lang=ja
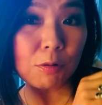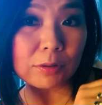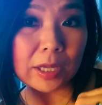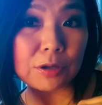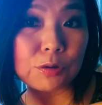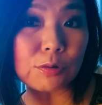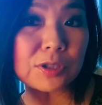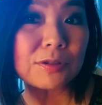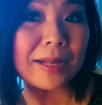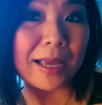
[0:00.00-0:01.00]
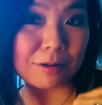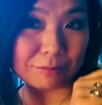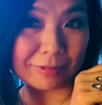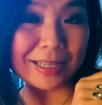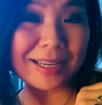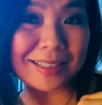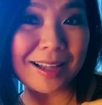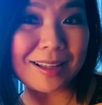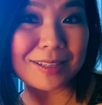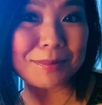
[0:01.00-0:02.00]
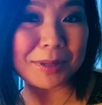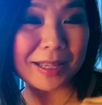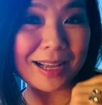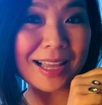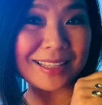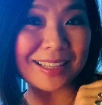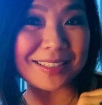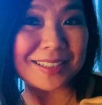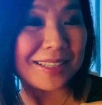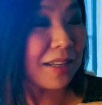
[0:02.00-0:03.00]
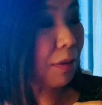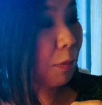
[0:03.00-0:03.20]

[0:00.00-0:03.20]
構ね、4つぐらい言い方、今ね、書いたんですけれど